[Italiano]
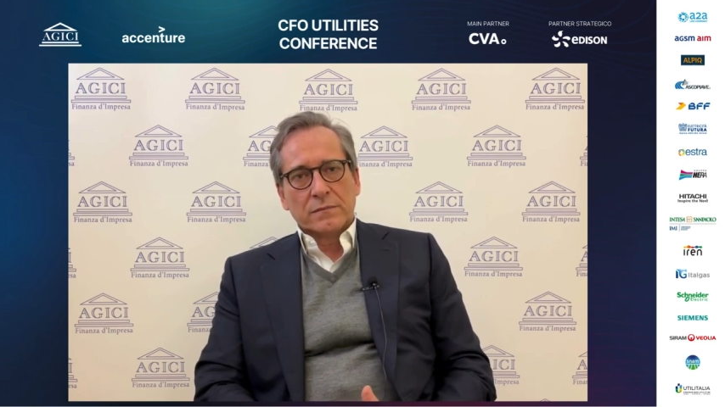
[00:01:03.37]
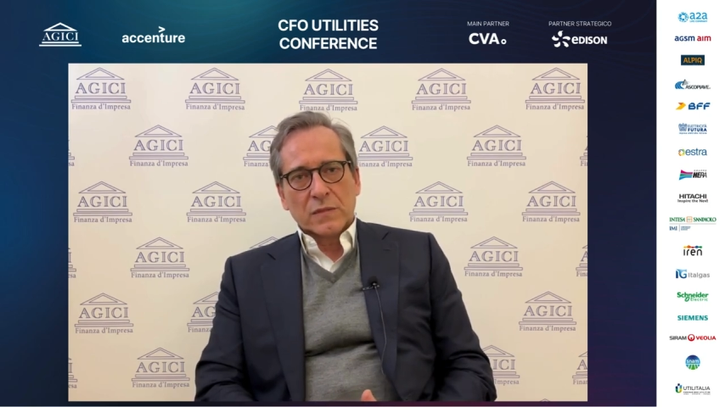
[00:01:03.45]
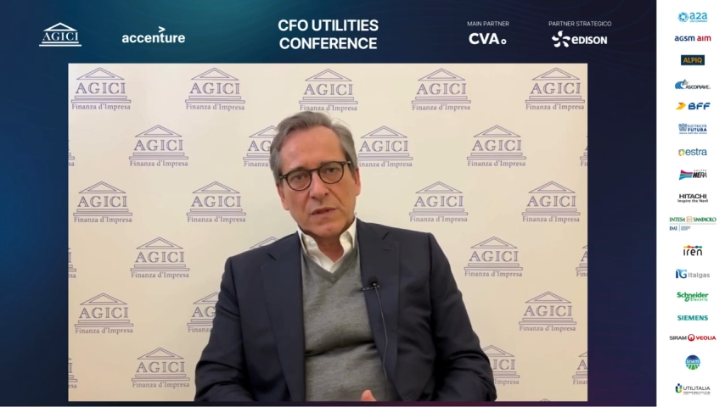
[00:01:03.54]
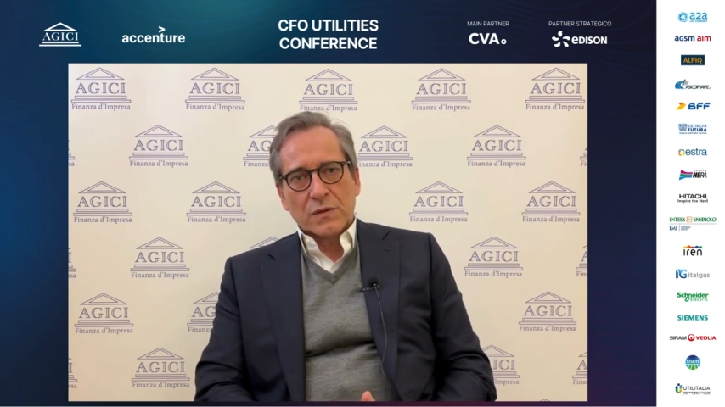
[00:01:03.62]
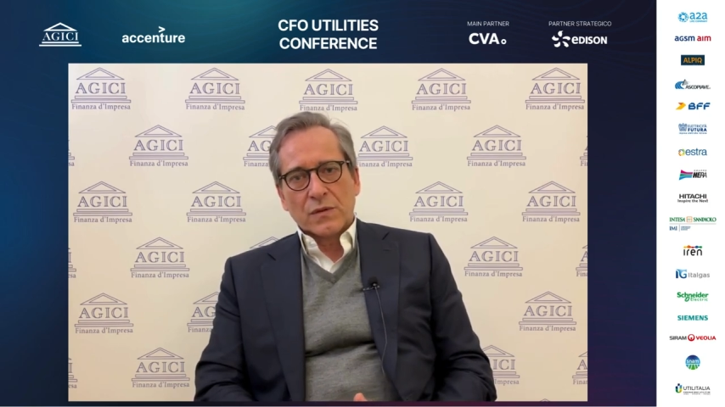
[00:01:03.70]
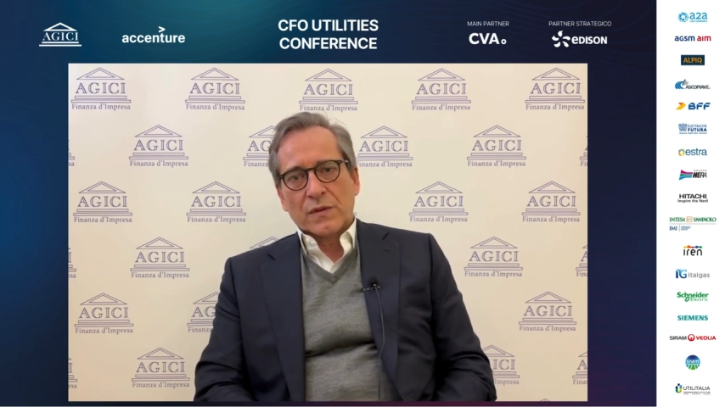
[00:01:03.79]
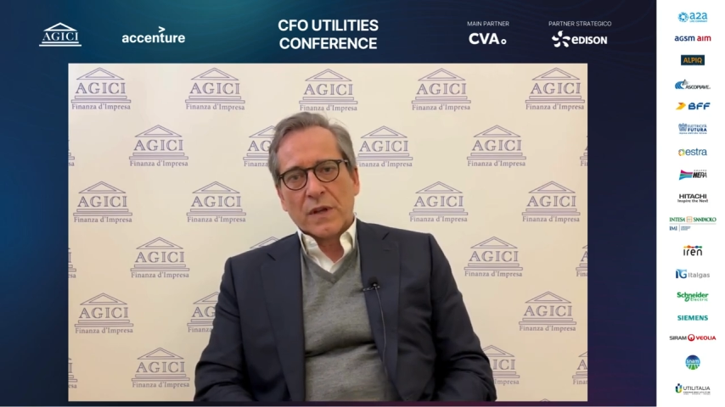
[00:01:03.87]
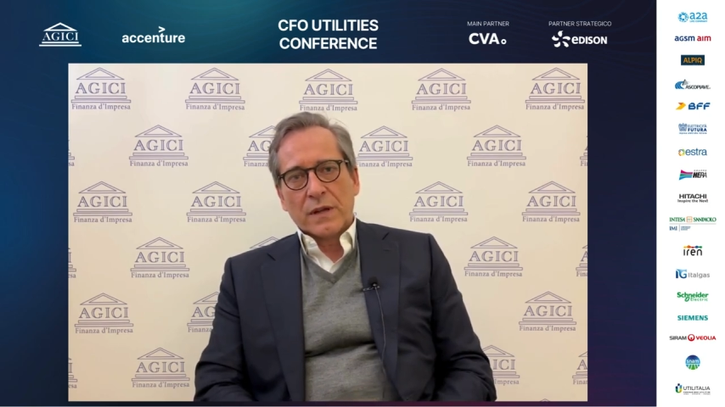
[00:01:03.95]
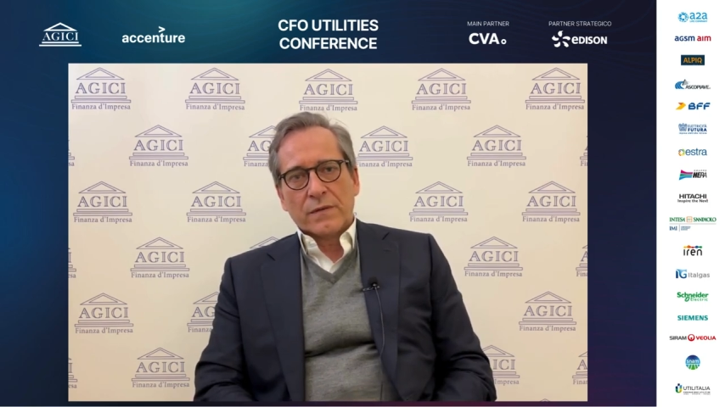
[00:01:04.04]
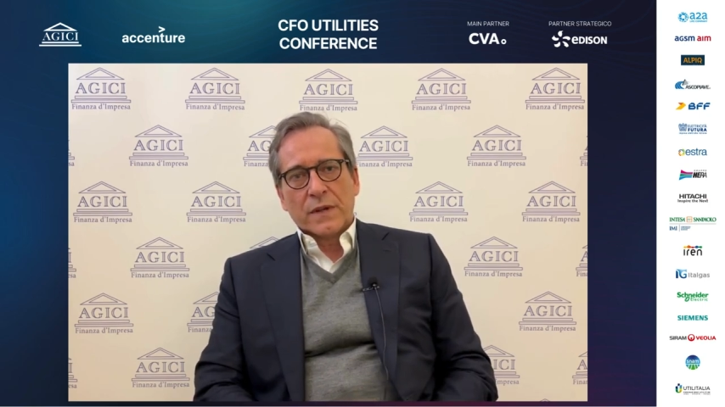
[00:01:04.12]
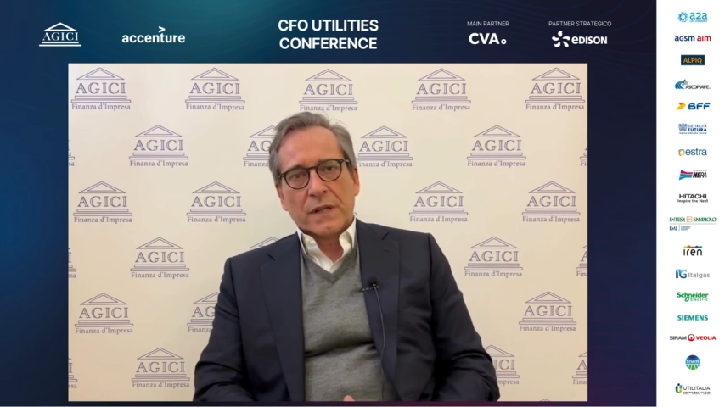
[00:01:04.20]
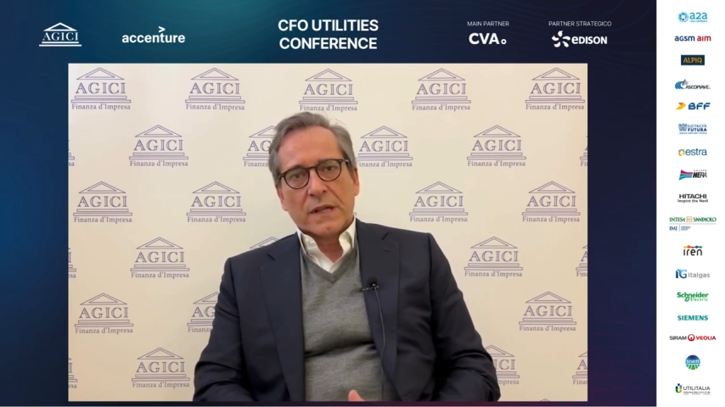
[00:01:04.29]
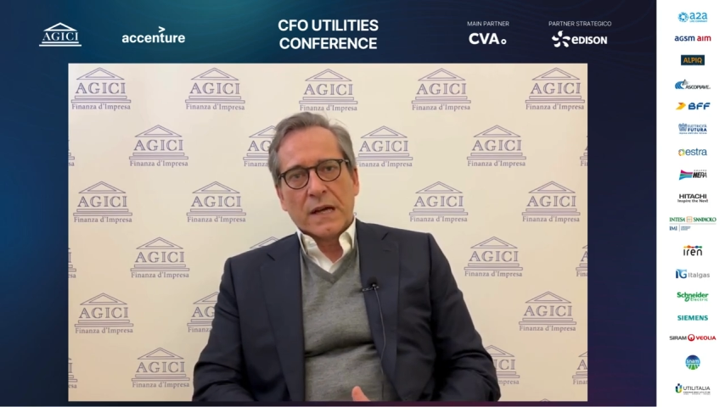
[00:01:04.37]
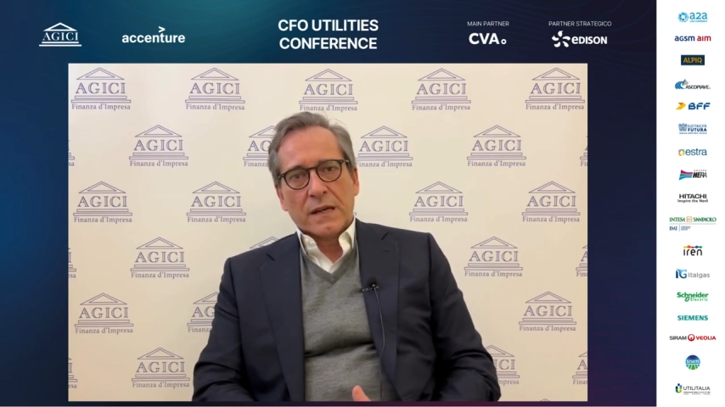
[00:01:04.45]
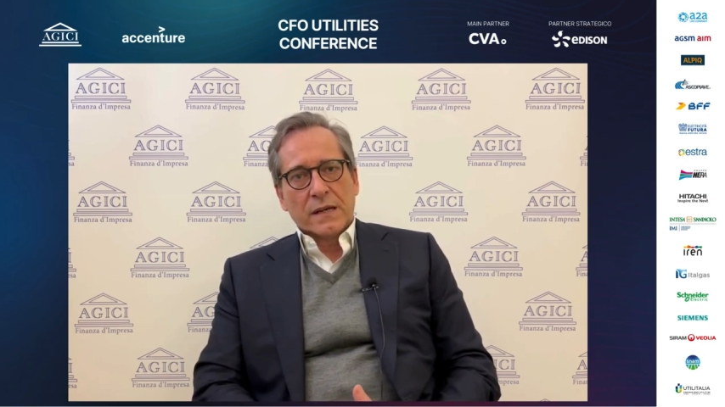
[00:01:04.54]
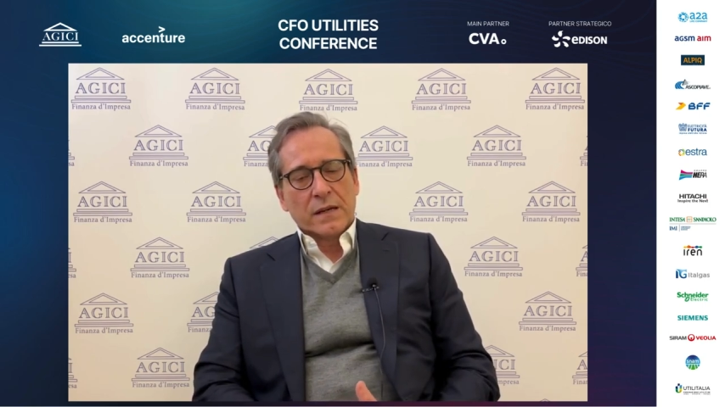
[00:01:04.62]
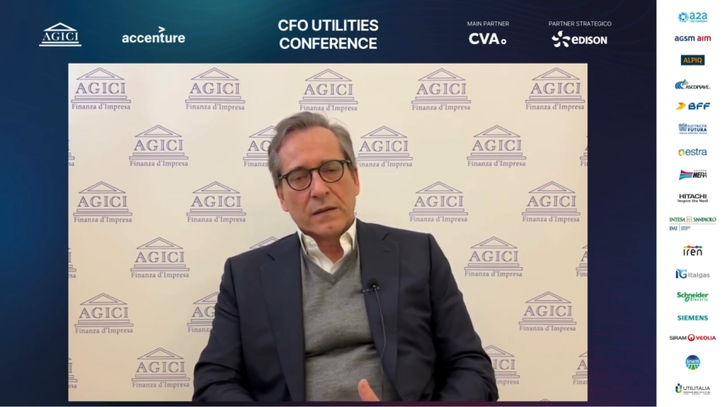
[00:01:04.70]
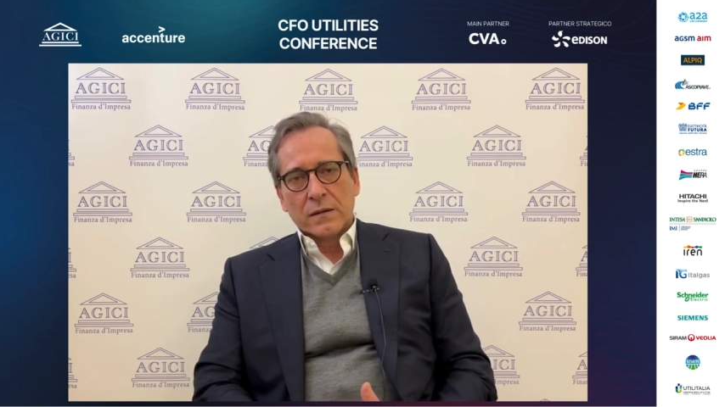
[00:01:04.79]
questo serve a
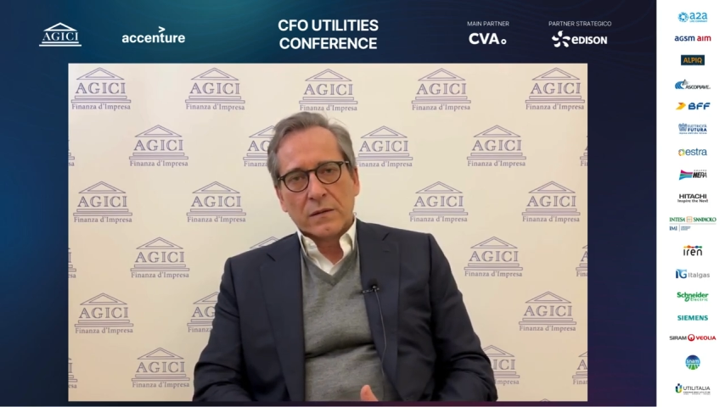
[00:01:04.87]
dare